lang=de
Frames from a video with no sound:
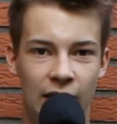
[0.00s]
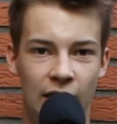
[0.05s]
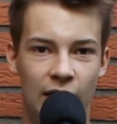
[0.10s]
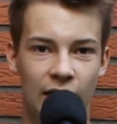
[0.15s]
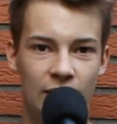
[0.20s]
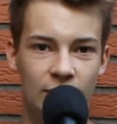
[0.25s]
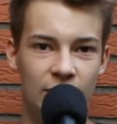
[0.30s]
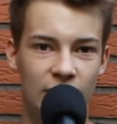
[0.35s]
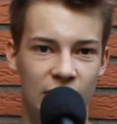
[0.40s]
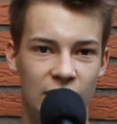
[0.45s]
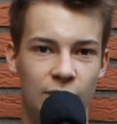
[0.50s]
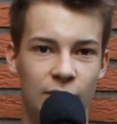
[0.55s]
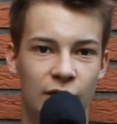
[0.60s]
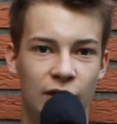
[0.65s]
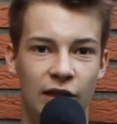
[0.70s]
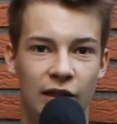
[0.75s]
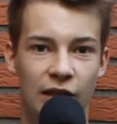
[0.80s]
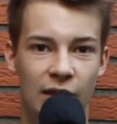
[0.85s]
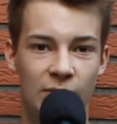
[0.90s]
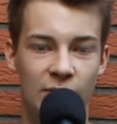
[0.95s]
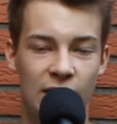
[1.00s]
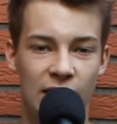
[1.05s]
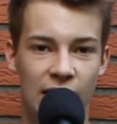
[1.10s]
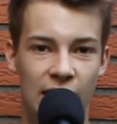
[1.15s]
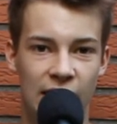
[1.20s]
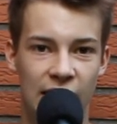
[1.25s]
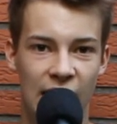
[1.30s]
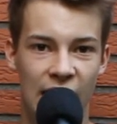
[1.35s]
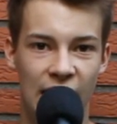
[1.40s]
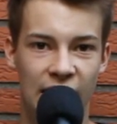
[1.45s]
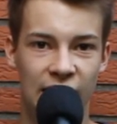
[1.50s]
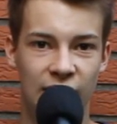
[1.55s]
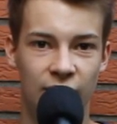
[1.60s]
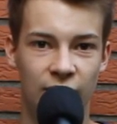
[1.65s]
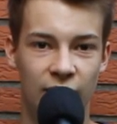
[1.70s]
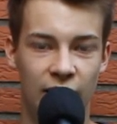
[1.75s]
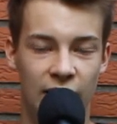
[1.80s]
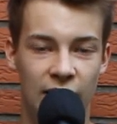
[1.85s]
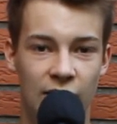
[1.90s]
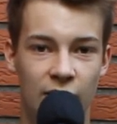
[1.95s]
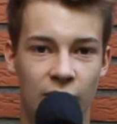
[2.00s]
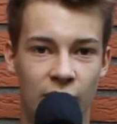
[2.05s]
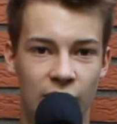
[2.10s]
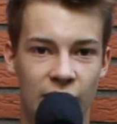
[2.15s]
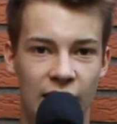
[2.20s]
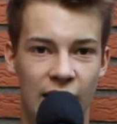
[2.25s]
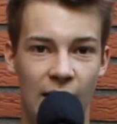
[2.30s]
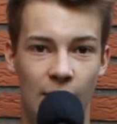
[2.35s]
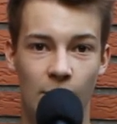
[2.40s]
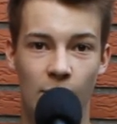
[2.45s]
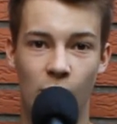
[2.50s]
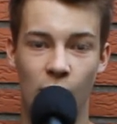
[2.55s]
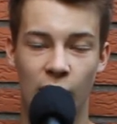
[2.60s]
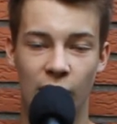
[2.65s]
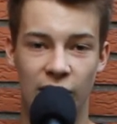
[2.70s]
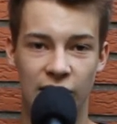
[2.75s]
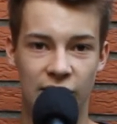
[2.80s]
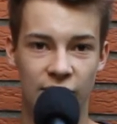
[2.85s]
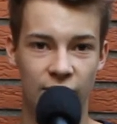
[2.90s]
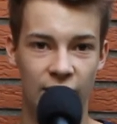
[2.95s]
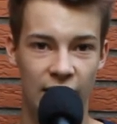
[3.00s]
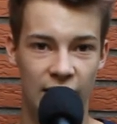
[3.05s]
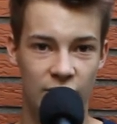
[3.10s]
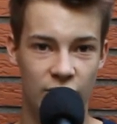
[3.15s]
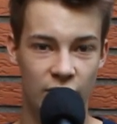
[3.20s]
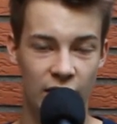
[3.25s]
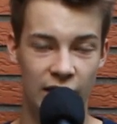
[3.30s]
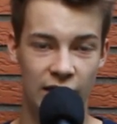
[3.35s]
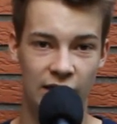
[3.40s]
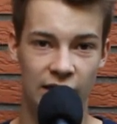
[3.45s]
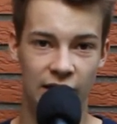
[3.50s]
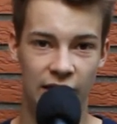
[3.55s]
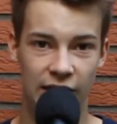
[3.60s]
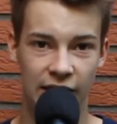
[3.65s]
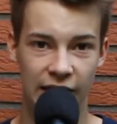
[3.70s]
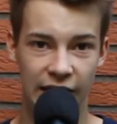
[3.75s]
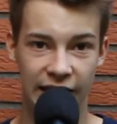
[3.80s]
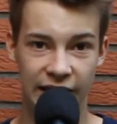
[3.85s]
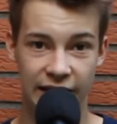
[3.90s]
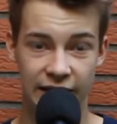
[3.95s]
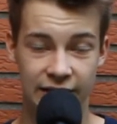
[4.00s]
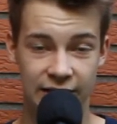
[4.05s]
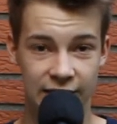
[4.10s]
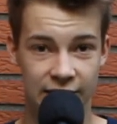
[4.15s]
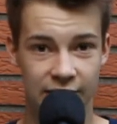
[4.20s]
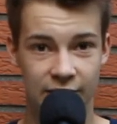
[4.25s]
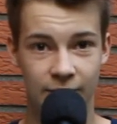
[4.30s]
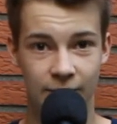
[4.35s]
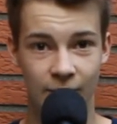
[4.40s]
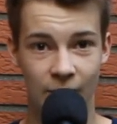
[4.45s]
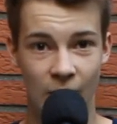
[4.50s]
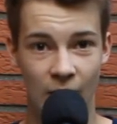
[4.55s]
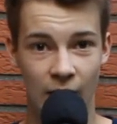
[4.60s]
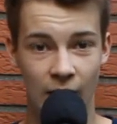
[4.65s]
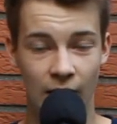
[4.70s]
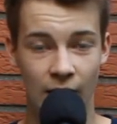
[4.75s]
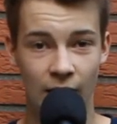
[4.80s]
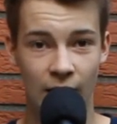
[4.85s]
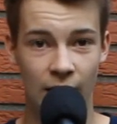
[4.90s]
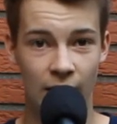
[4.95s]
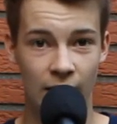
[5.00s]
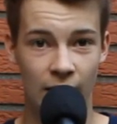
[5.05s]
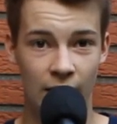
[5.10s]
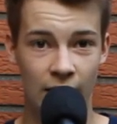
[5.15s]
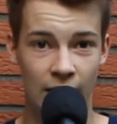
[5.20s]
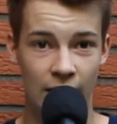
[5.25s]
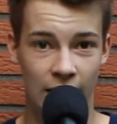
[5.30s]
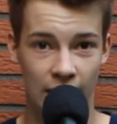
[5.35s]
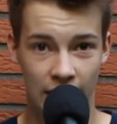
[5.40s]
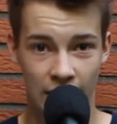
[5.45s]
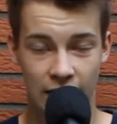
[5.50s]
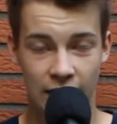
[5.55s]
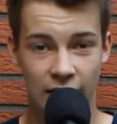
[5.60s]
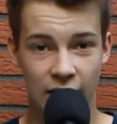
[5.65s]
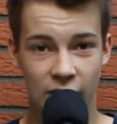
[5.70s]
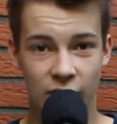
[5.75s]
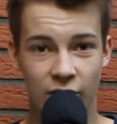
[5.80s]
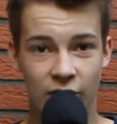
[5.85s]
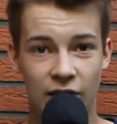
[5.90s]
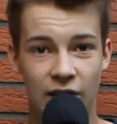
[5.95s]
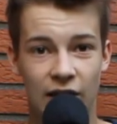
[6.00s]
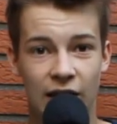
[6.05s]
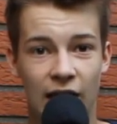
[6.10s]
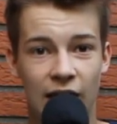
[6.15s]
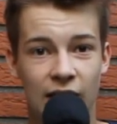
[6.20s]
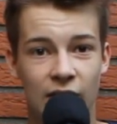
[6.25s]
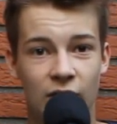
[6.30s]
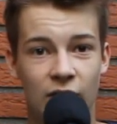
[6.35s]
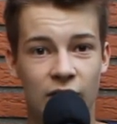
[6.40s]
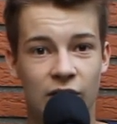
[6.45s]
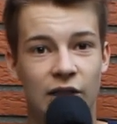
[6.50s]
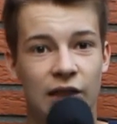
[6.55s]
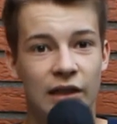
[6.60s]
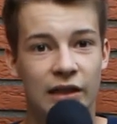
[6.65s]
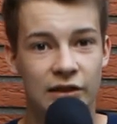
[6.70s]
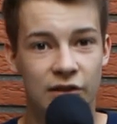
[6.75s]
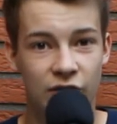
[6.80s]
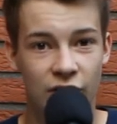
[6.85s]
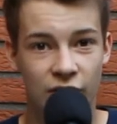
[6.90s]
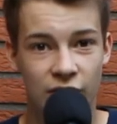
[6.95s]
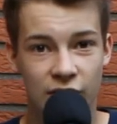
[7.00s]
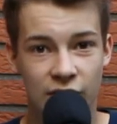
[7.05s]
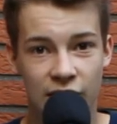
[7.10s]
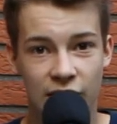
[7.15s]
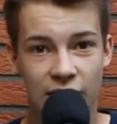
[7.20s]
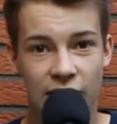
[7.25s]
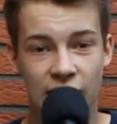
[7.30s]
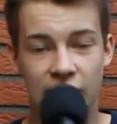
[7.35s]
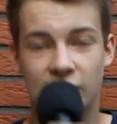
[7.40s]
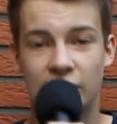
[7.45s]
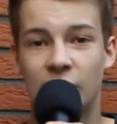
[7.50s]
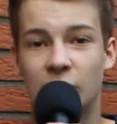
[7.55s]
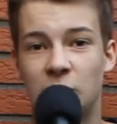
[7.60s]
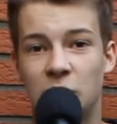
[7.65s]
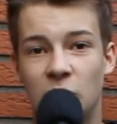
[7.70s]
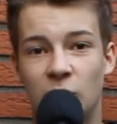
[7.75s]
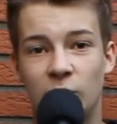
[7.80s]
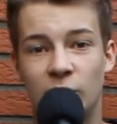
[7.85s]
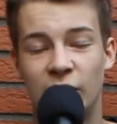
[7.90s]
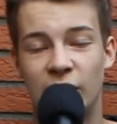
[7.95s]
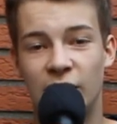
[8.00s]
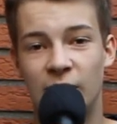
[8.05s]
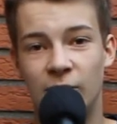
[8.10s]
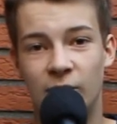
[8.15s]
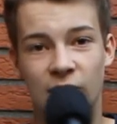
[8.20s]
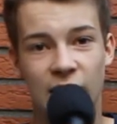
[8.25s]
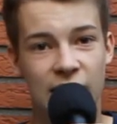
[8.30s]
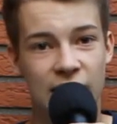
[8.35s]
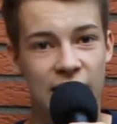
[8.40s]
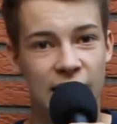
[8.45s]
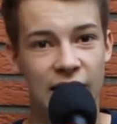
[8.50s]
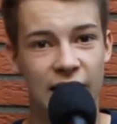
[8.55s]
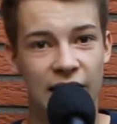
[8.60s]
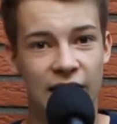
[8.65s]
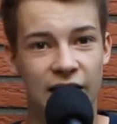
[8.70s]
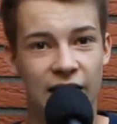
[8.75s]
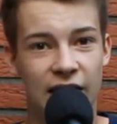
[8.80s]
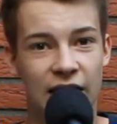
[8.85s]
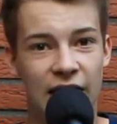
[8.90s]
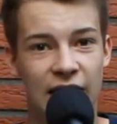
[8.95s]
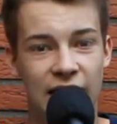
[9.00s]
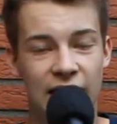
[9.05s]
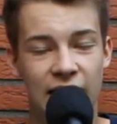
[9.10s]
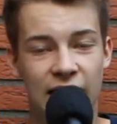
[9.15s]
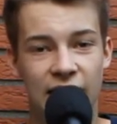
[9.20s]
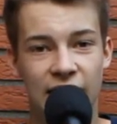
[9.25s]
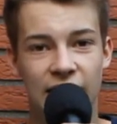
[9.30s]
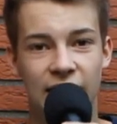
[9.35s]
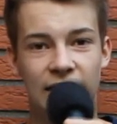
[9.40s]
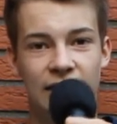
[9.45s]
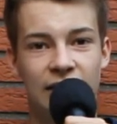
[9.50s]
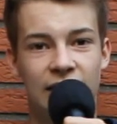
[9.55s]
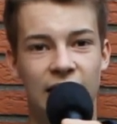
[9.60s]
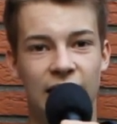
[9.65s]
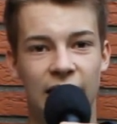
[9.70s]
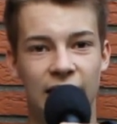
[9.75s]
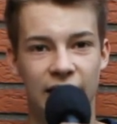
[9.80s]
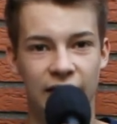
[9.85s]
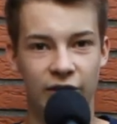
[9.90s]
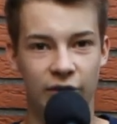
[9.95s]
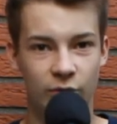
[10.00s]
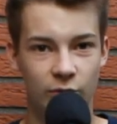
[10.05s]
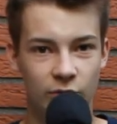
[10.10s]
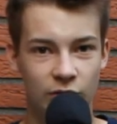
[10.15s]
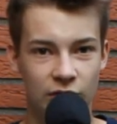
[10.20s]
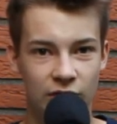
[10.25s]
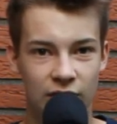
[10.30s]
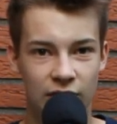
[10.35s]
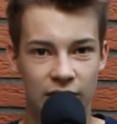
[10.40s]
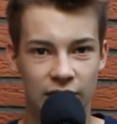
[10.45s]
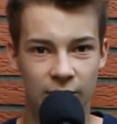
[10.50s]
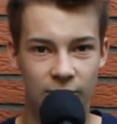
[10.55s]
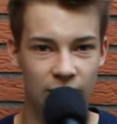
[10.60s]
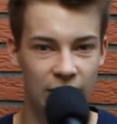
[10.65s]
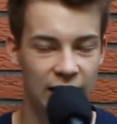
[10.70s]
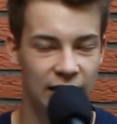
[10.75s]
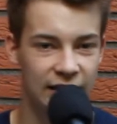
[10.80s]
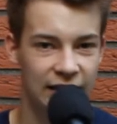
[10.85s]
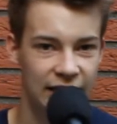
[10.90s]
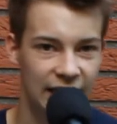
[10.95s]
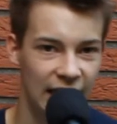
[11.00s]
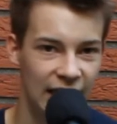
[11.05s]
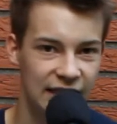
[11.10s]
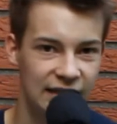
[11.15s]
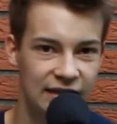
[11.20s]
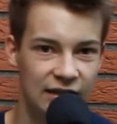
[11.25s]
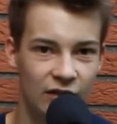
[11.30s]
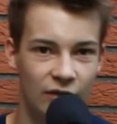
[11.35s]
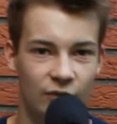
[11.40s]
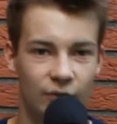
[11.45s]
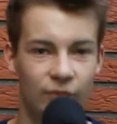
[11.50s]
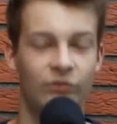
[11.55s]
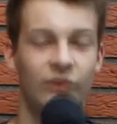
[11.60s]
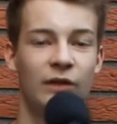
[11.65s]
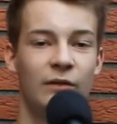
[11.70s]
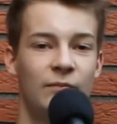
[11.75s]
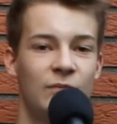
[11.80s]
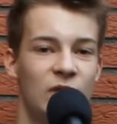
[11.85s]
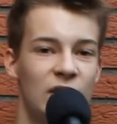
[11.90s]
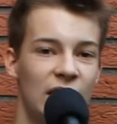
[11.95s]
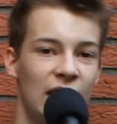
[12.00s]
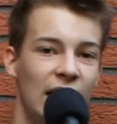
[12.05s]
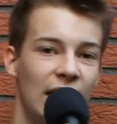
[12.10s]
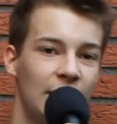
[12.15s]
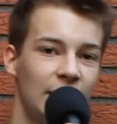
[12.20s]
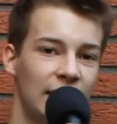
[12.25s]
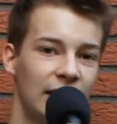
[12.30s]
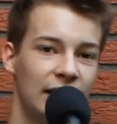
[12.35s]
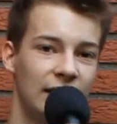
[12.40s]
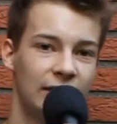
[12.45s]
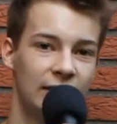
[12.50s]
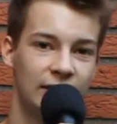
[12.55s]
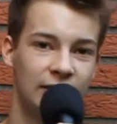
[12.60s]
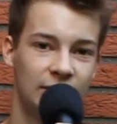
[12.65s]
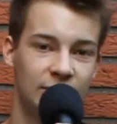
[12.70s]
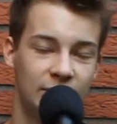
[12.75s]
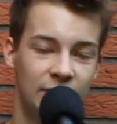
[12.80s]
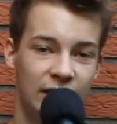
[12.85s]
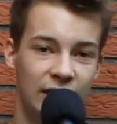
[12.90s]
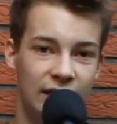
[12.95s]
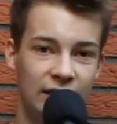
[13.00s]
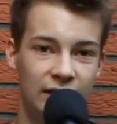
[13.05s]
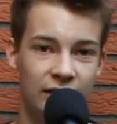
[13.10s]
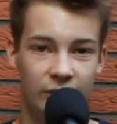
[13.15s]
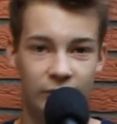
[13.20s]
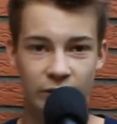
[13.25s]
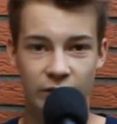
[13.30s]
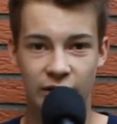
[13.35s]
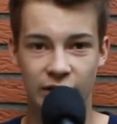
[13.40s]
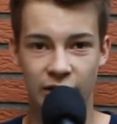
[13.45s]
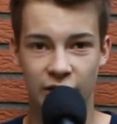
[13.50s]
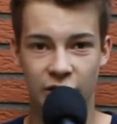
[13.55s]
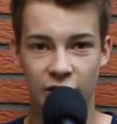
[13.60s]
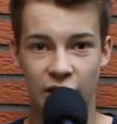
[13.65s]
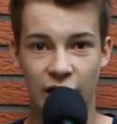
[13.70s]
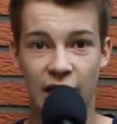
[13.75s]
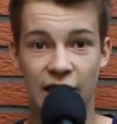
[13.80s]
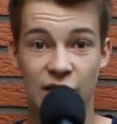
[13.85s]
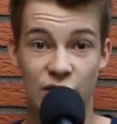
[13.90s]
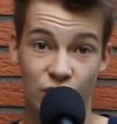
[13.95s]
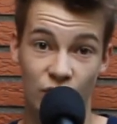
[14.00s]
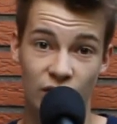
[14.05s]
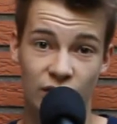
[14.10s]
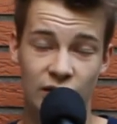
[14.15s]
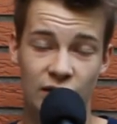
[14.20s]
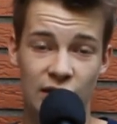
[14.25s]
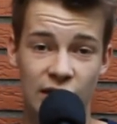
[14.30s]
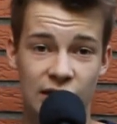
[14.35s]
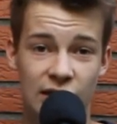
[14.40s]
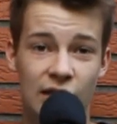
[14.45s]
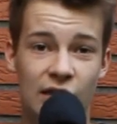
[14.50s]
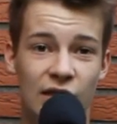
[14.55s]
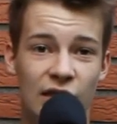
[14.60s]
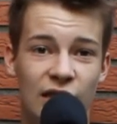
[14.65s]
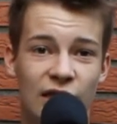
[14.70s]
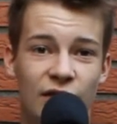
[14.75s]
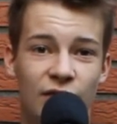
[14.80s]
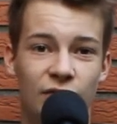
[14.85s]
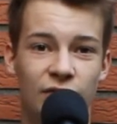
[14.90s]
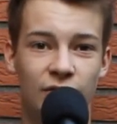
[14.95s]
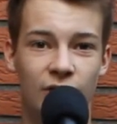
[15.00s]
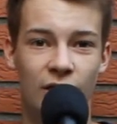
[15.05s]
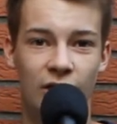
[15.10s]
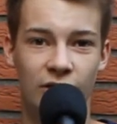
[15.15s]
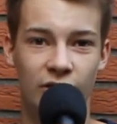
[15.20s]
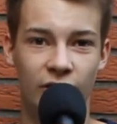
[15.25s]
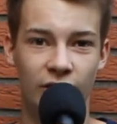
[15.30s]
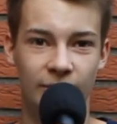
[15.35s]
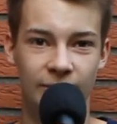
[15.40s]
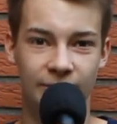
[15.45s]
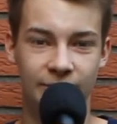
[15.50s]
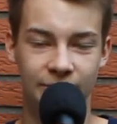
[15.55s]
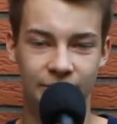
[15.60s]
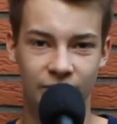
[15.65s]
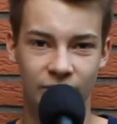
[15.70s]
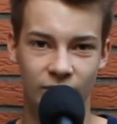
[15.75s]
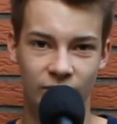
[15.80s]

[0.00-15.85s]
Ähm, das wird ja dann mit der Tagesflat und der Monatsflatrate geregelt. Natürlich hat auch der Surfstick das Problem, dass er in ländlicheren Regionen äh, mal den Geist aufgibt, aber ähm, in größeren Städten sollte das nicht vorkommen.